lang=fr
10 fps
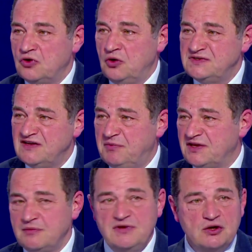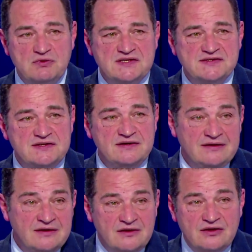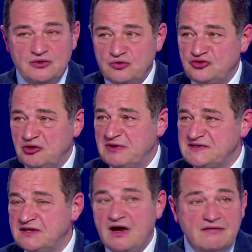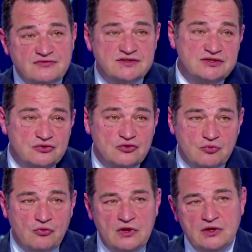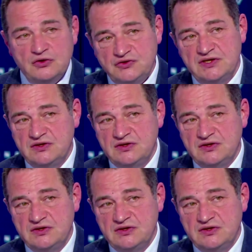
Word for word: comme ils ne savent pas très bien à quoi ça sert, euh, c'est pas si grave si euh, bon. Mm.